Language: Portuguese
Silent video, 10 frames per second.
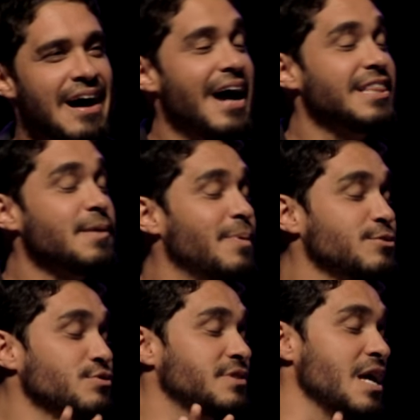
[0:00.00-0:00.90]
Aí depois de
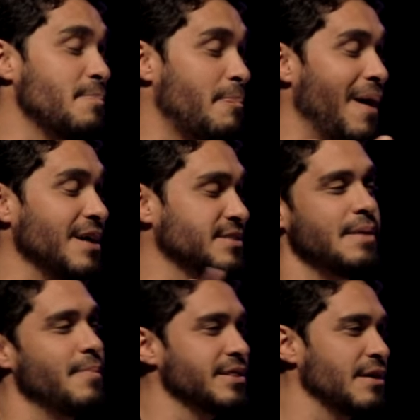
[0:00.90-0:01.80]
um tempo passa, a
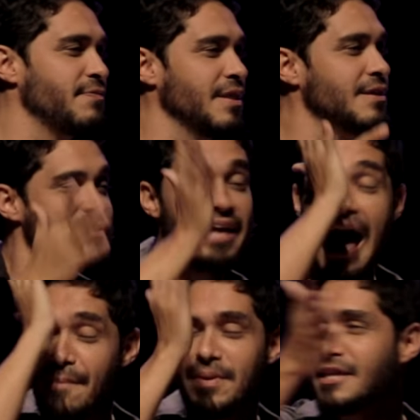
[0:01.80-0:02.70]
mãe está falando assim:
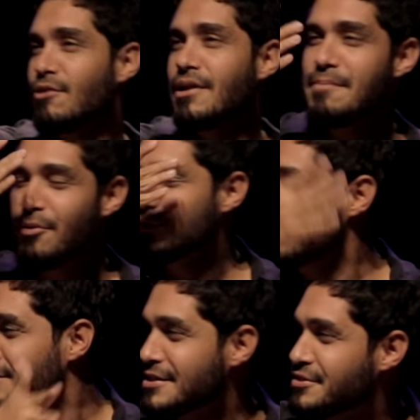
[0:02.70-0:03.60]
ai menina, eu lembro quando eu
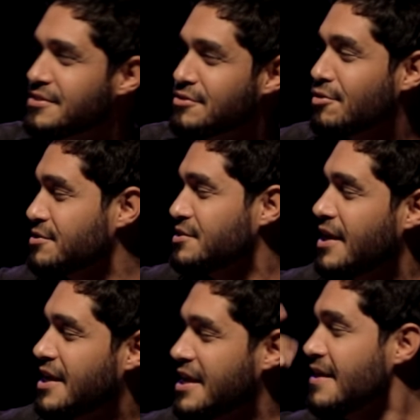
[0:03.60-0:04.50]
trouxe ele
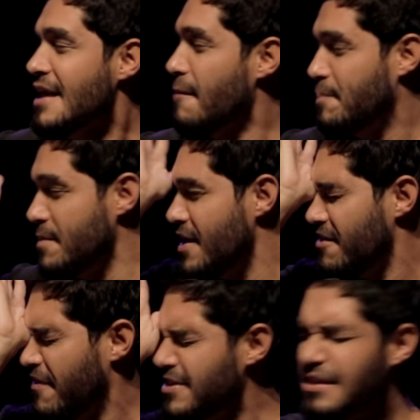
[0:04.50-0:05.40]
aqui a primeira
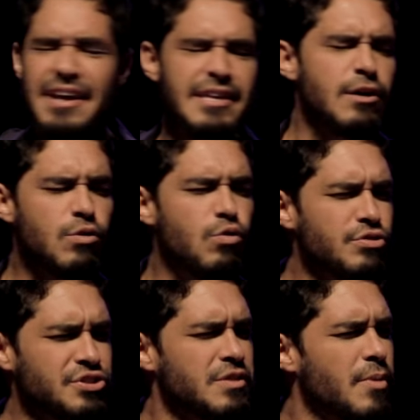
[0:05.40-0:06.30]
vez, ai que
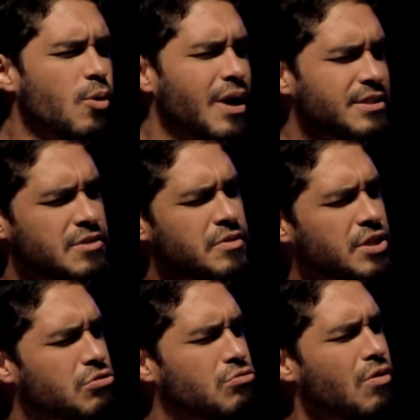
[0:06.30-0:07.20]
angústia no meu coração, que
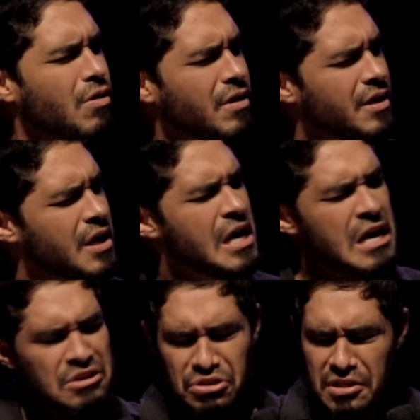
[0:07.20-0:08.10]
dor,
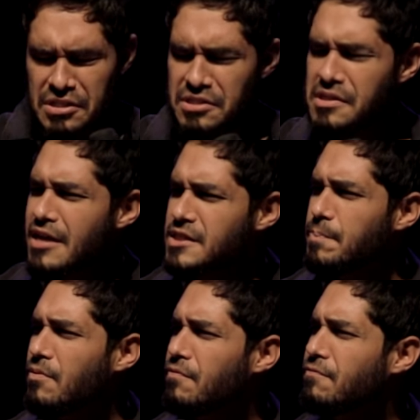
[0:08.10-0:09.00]
que tristeza
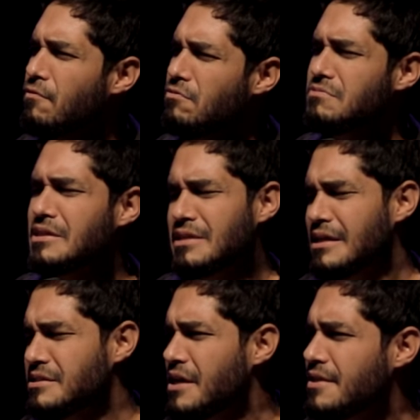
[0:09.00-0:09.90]
profunda
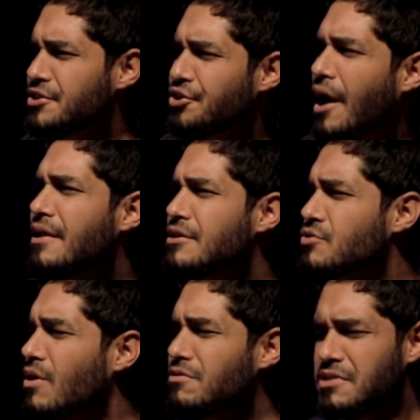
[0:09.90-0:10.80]
trazer, deixar ele na
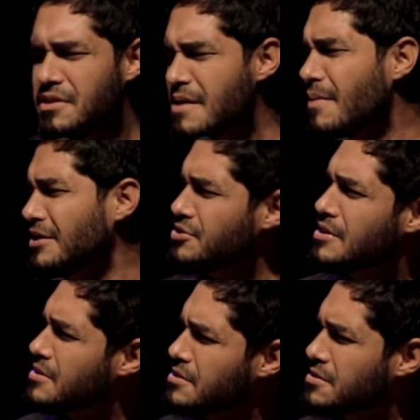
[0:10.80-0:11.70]
escola. Você nem imagina a
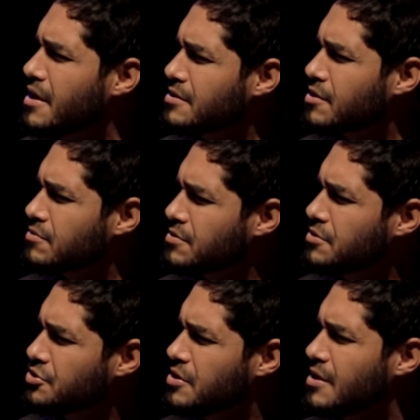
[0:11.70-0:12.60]
tristeza que eu
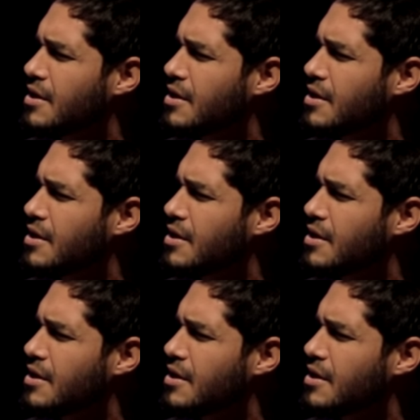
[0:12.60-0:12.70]
sentia.